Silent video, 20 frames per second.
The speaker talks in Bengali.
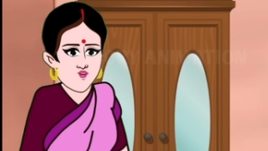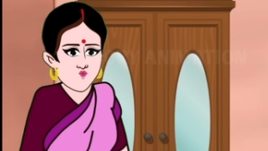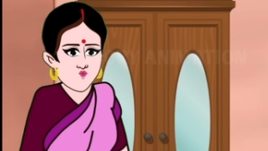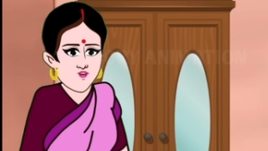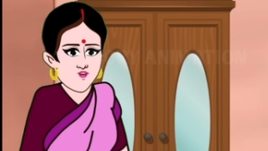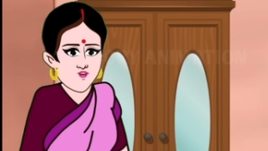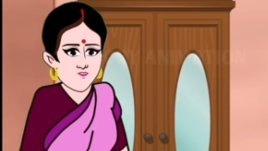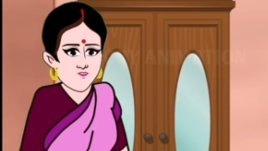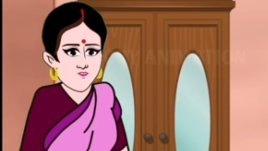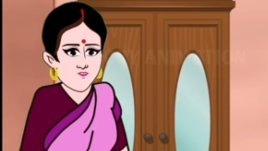
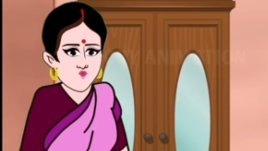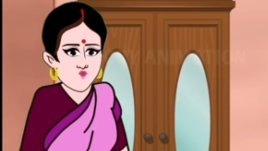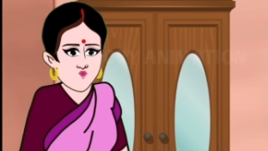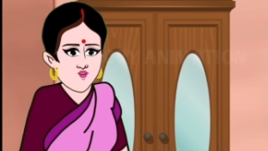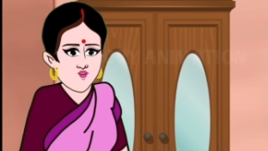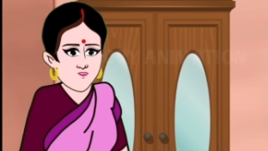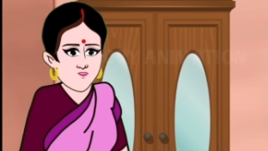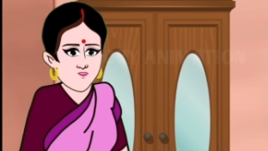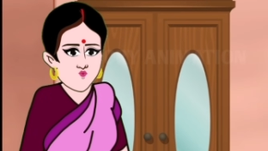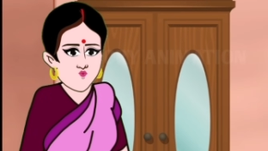আমরা
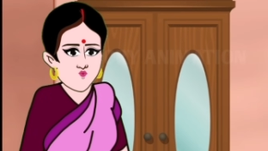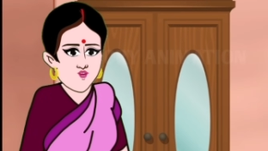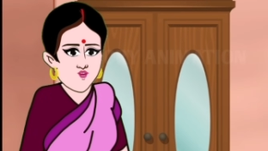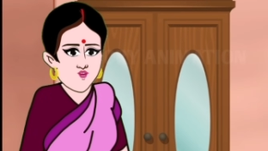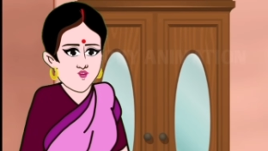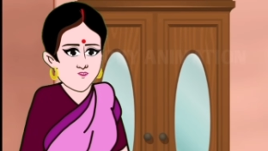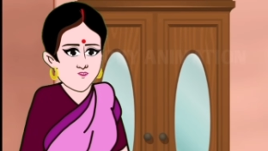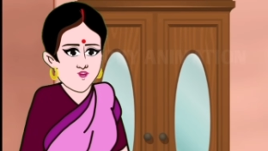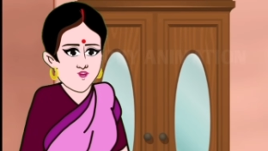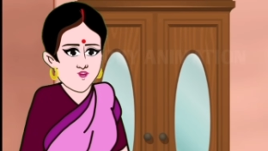কিছুদিন
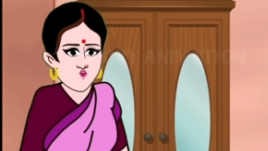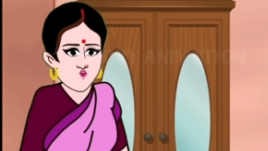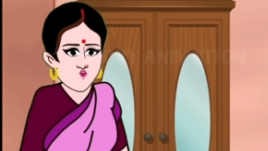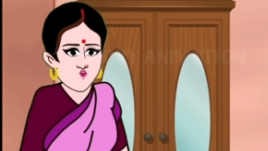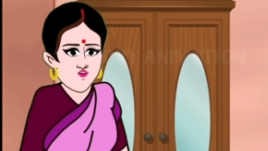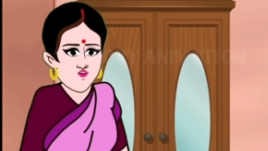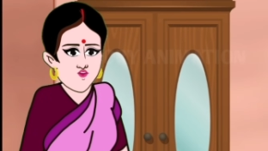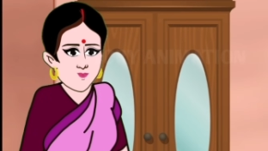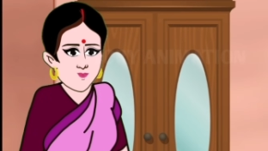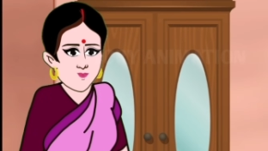খেতে
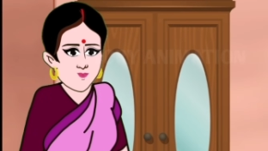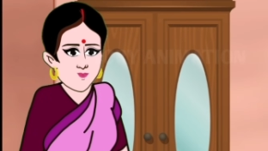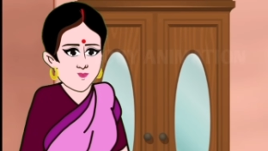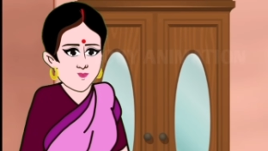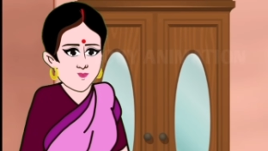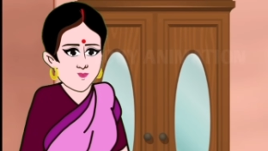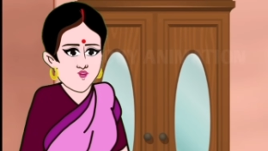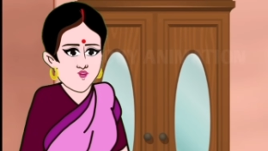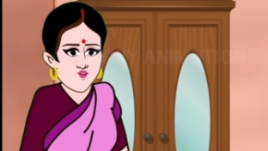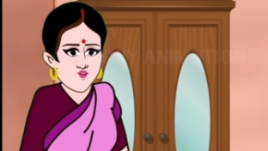পারবো
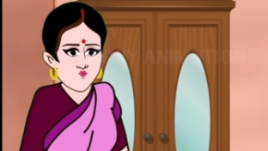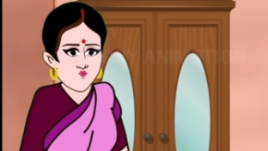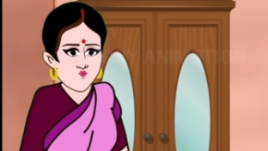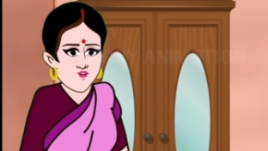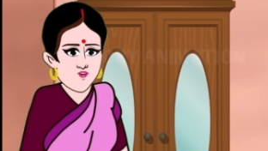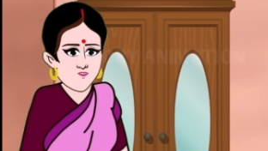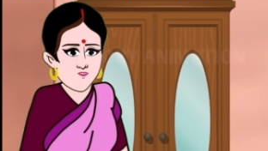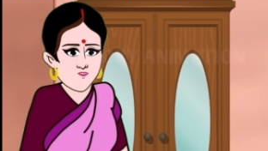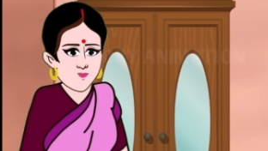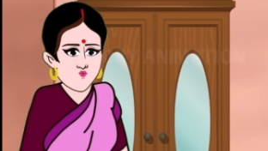
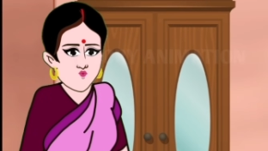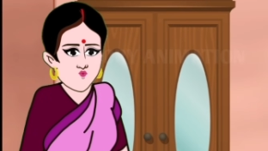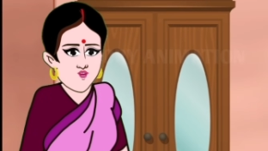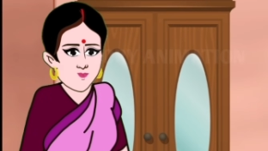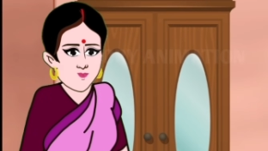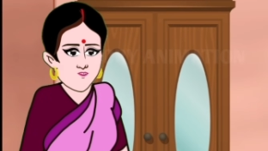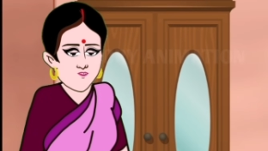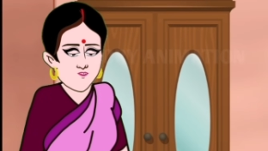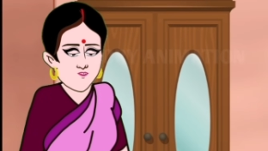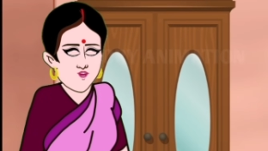ভগবান
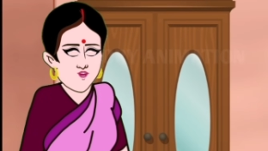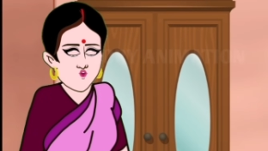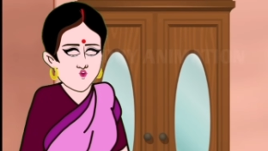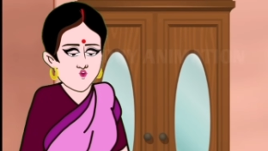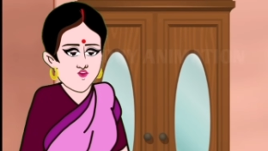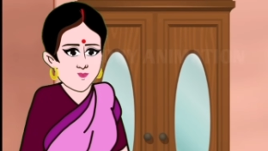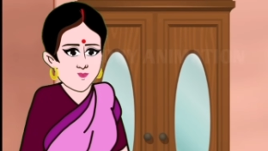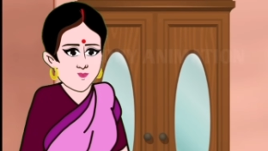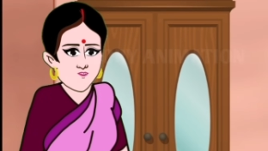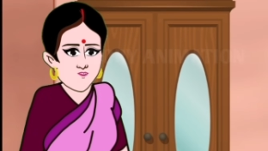আপনাকে
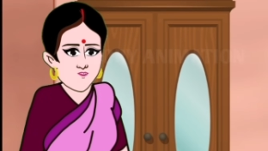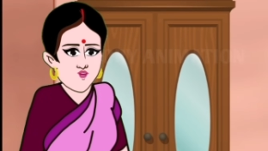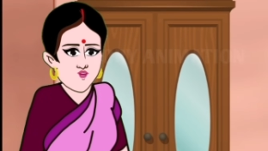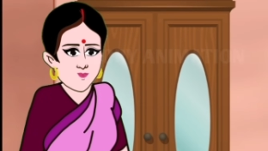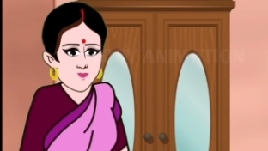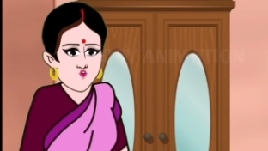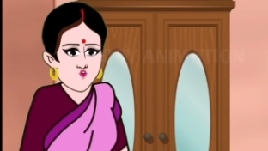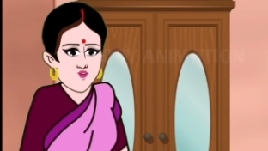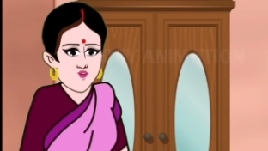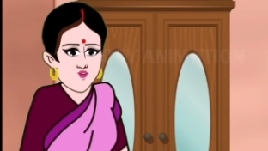লক্ষ
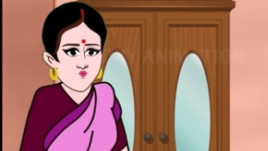লক্ষ